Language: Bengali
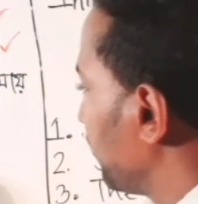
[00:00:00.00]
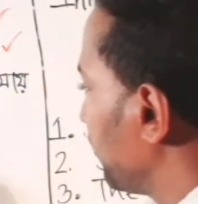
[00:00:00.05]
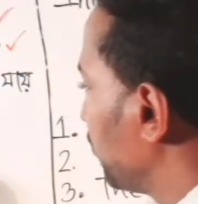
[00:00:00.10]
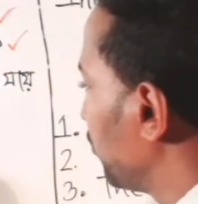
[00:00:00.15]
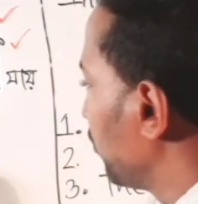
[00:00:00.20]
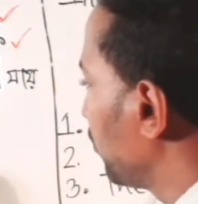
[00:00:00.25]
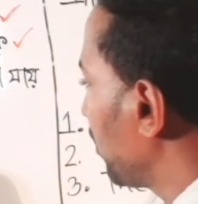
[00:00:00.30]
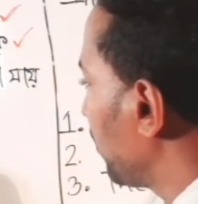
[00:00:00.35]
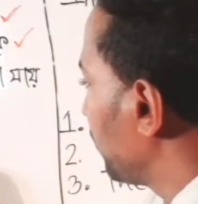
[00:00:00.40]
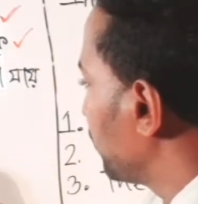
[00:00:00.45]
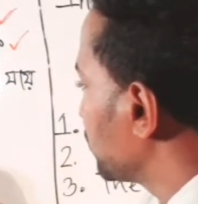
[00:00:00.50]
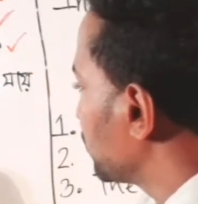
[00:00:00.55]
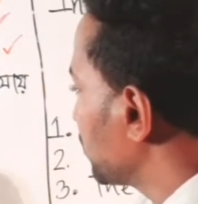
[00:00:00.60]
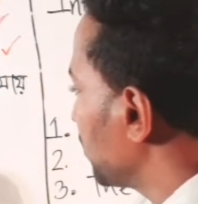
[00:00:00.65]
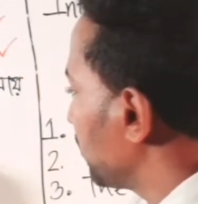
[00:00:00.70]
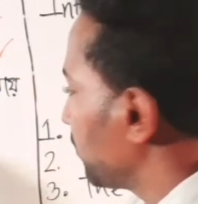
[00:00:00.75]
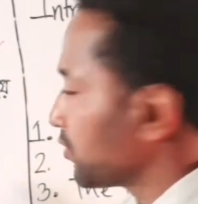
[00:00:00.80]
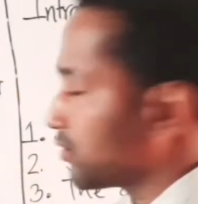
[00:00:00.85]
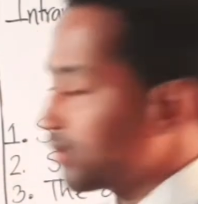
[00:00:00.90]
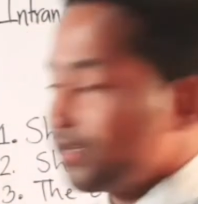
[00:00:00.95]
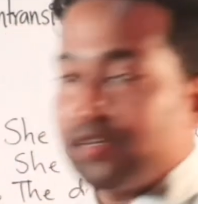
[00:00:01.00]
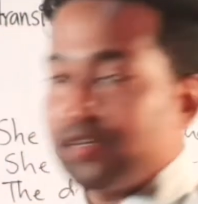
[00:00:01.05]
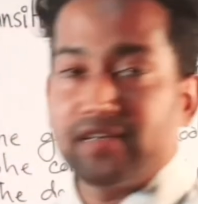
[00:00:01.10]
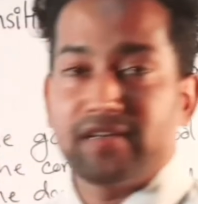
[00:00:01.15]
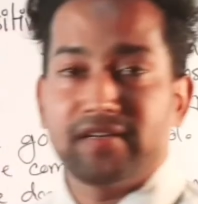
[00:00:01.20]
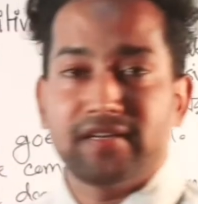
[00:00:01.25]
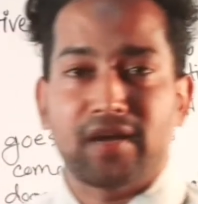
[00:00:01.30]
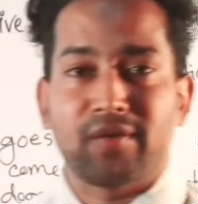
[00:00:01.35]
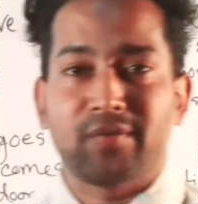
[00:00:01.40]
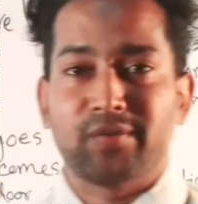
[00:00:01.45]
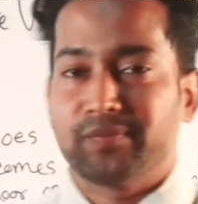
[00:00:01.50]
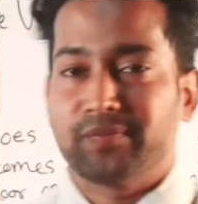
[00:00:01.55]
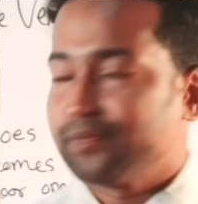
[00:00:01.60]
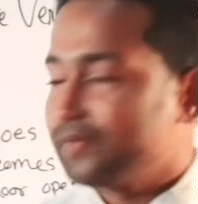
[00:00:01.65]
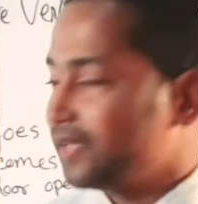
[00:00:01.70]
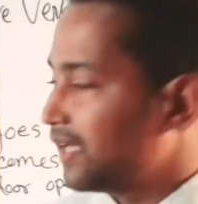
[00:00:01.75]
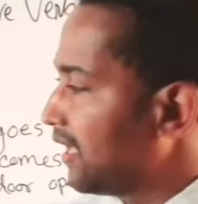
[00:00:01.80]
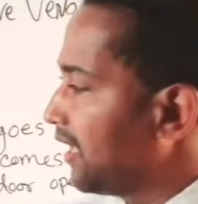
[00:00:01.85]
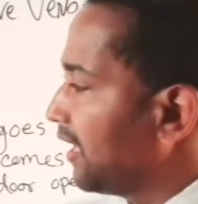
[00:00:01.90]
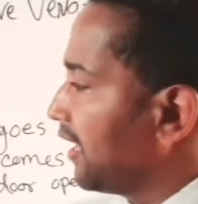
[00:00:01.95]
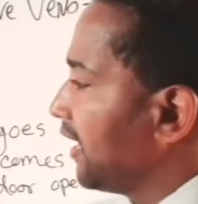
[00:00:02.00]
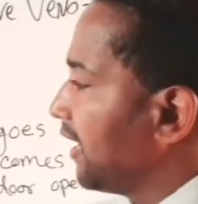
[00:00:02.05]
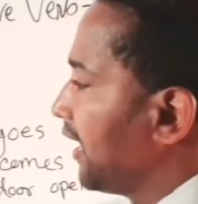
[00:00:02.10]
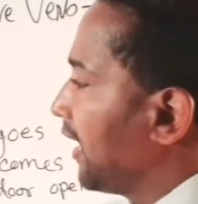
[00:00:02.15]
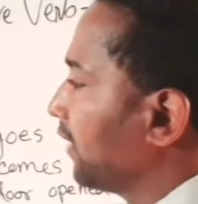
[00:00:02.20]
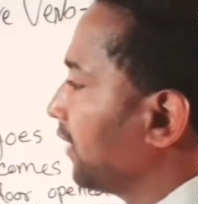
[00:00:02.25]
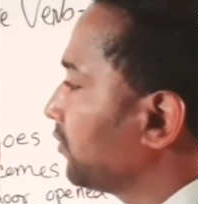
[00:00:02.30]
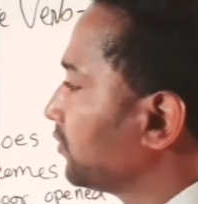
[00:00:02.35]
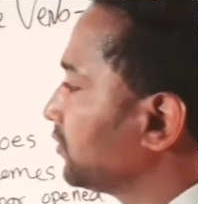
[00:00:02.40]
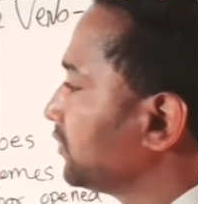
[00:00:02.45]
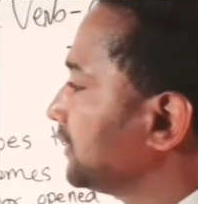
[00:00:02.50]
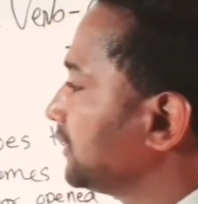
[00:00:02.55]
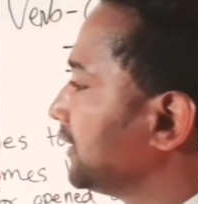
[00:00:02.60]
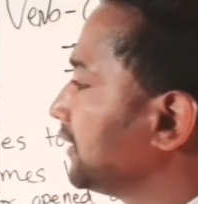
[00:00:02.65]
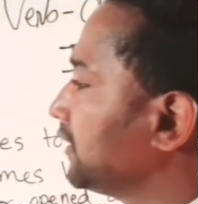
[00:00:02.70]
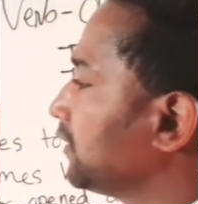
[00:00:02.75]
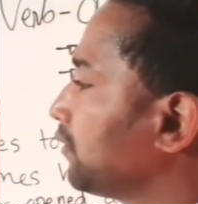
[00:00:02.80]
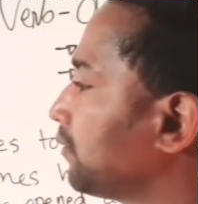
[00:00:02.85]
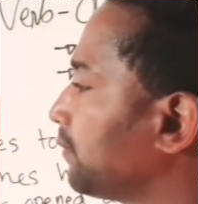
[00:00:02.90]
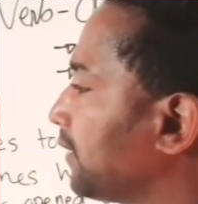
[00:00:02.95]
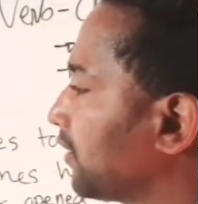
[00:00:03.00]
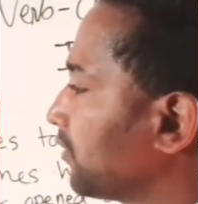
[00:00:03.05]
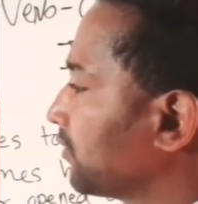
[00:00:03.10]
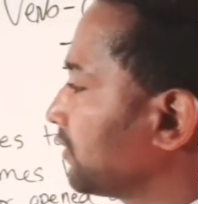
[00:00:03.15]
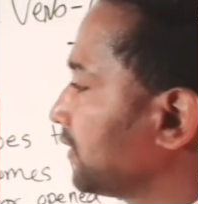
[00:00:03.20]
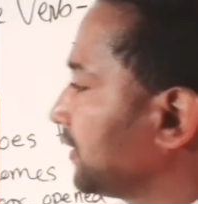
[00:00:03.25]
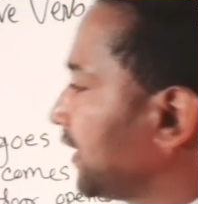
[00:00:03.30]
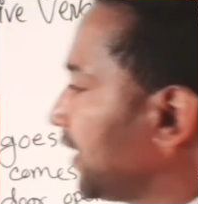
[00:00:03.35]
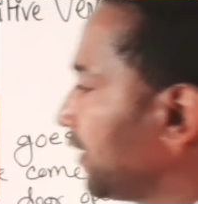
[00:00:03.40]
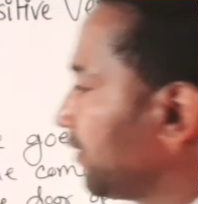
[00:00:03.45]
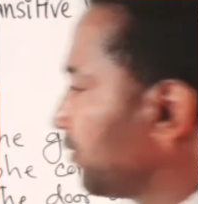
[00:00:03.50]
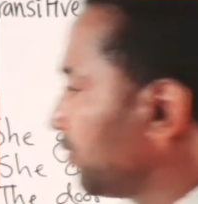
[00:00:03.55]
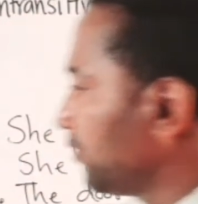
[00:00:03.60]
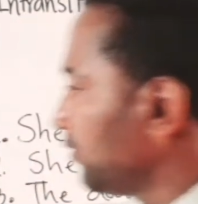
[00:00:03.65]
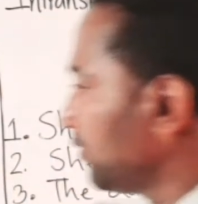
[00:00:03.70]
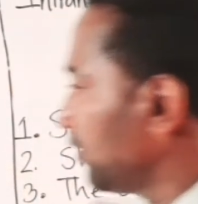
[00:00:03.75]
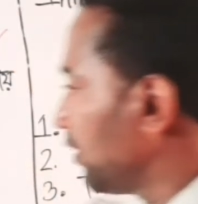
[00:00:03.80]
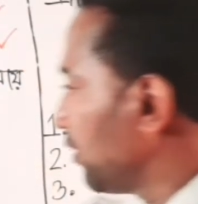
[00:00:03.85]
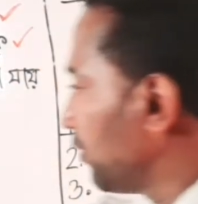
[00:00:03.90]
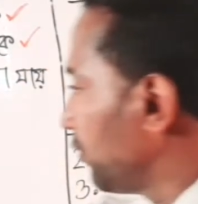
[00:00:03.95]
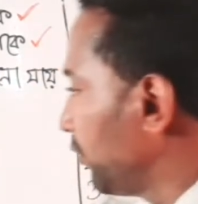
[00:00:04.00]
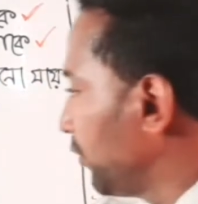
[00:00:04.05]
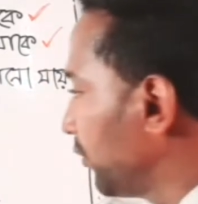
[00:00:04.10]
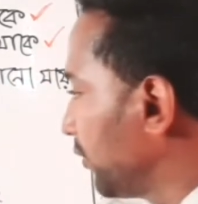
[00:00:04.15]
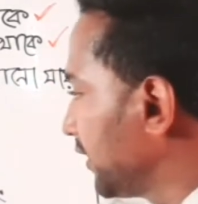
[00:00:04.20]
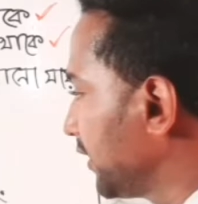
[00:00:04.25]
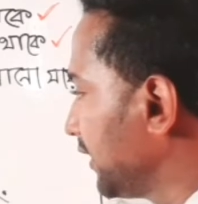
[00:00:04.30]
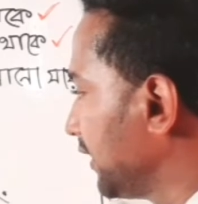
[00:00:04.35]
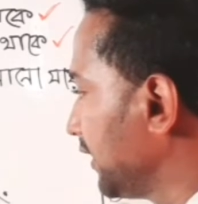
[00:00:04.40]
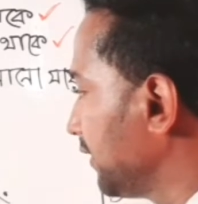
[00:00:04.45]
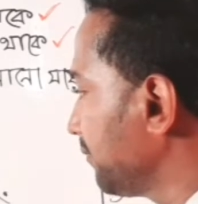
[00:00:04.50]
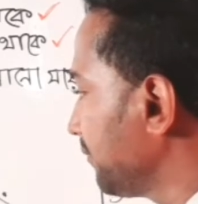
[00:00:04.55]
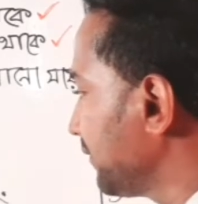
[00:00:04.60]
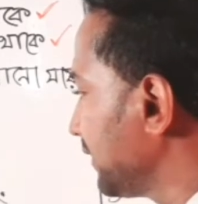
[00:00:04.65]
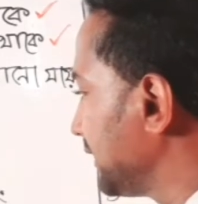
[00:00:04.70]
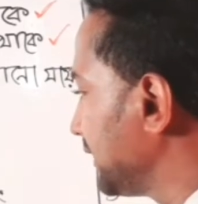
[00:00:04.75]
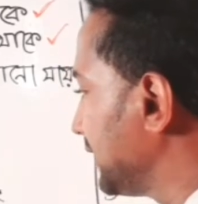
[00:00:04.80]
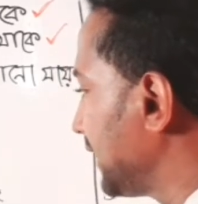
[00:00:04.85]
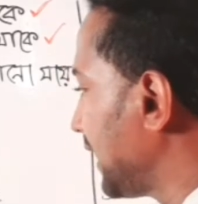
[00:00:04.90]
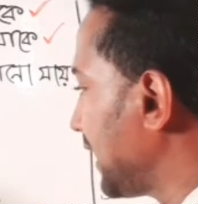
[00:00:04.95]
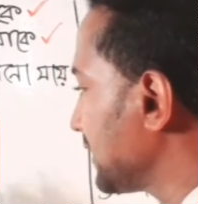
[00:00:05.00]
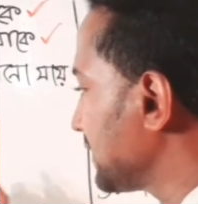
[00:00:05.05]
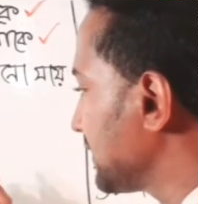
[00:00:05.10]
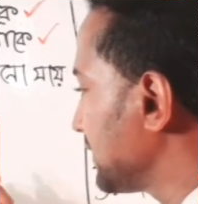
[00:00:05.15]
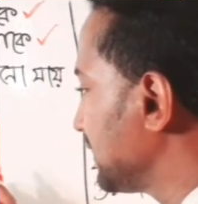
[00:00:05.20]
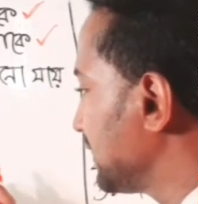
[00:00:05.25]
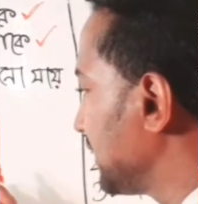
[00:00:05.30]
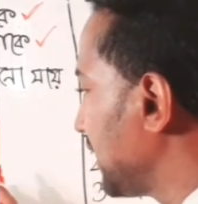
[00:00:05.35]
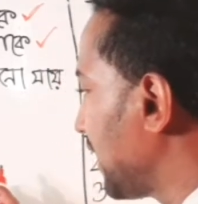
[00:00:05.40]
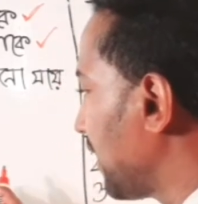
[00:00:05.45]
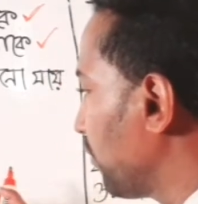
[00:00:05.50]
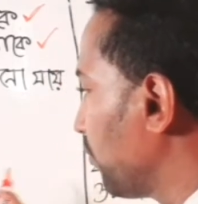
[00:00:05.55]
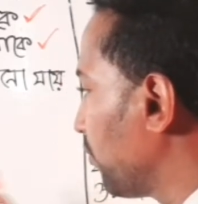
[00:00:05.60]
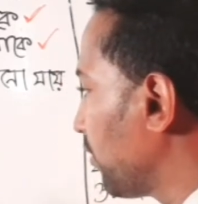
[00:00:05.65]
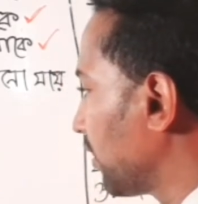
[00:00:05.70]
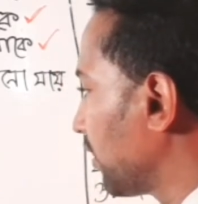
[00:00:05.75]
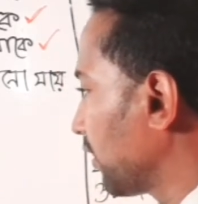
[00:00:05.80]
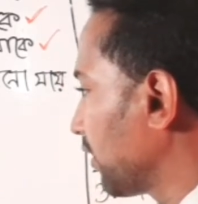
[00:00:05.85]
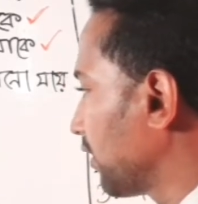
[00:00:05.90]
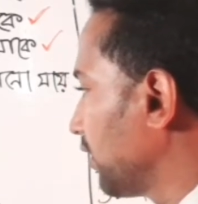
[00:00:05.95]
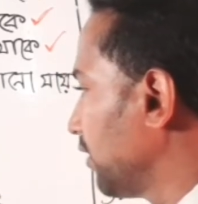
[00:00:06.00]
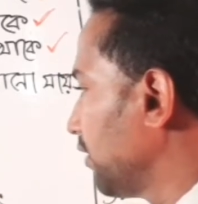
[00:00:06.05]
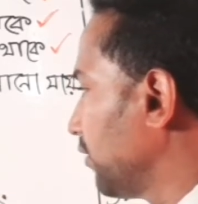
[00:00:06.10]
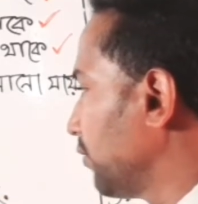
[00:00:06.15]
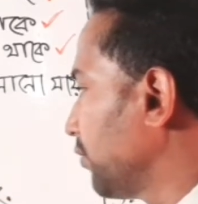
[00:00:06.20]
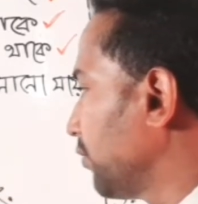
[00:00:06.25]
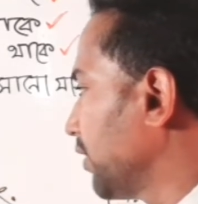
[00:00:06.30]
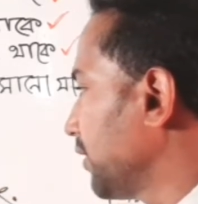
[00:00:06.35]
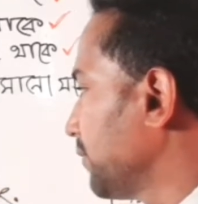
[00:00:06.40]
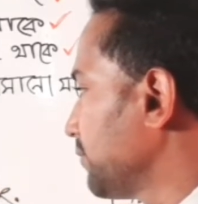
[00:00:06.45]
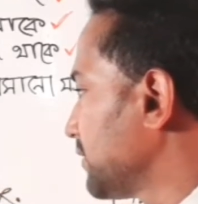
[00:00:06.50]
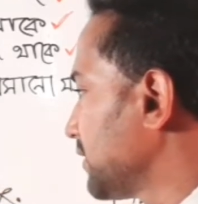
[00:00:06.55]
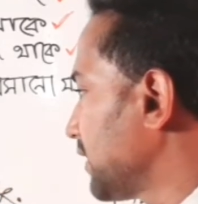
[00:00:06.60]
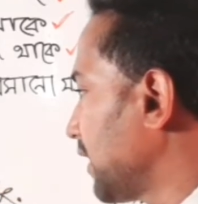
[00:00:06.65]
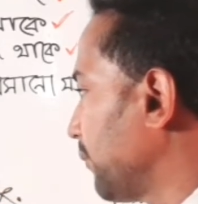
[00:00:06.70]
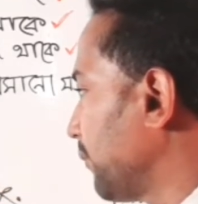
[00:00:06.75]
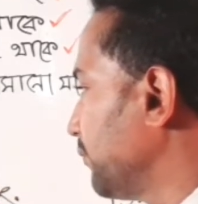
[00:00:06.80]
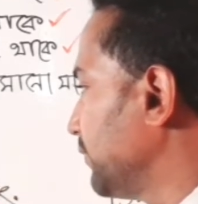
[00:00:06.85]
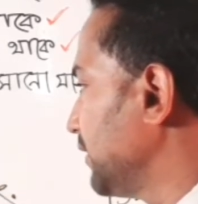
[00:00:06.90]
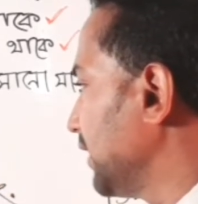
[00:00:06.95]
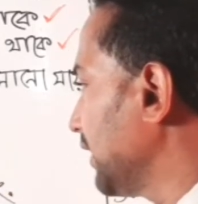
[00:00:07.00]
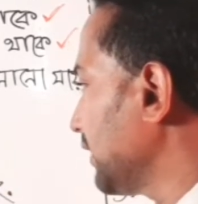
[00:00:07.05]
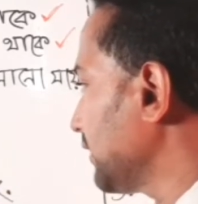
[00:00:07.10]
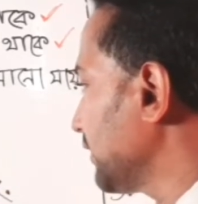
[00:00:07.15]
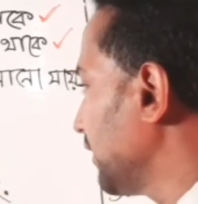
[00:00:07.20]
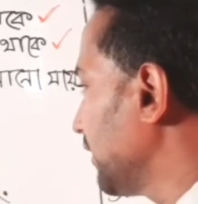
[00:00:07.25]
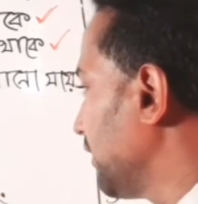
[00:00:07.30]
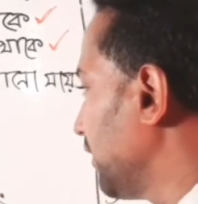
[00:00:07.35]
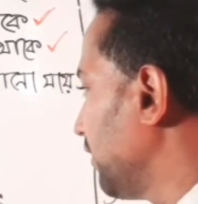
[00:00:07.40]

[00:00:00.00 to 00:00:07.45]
বুক অবশ্যই অবশ্যই নাউন এখন তিন নম্বর বাক্যটি খেয়াল করুন রহিম ডাজ দ্য ওয়ার্ক রহিম সাবজেক্ট